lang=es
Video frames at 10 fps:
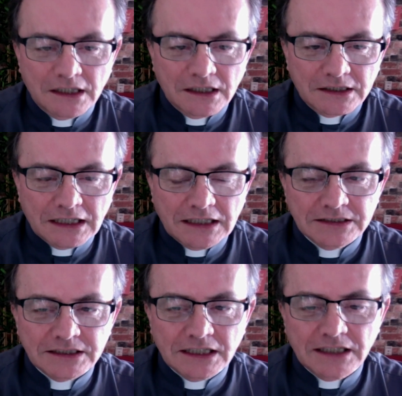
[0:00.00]
te
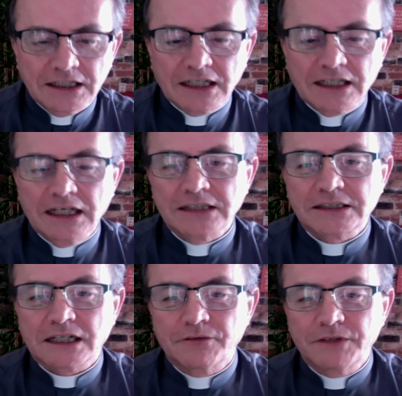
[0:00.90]
enseña que a
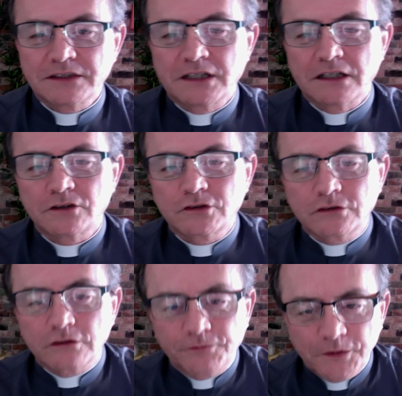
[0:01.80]
través del
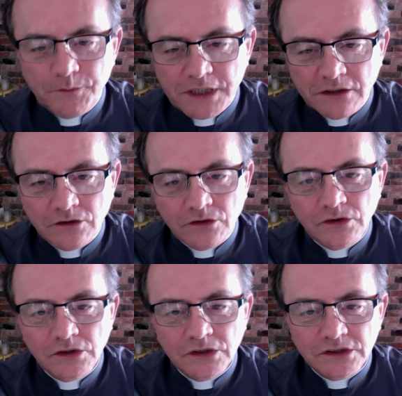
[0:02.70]
sufrimiento
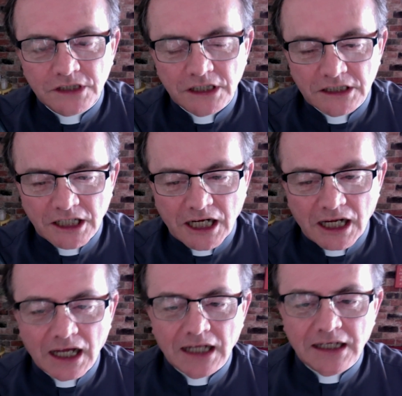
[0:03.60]
se llega
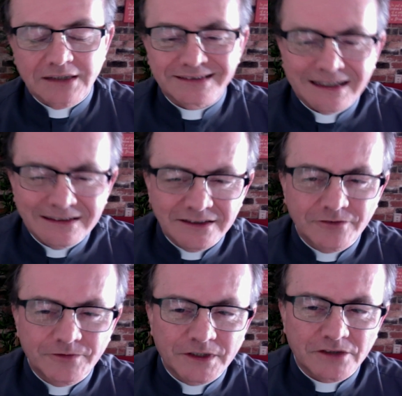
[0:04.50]
a la
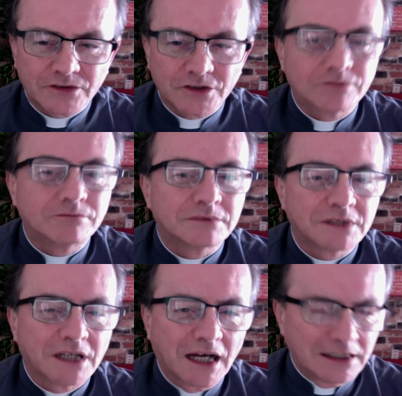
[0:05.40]
santificación.
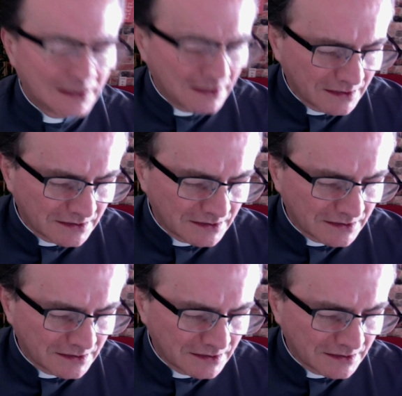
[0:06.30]
Ahí ya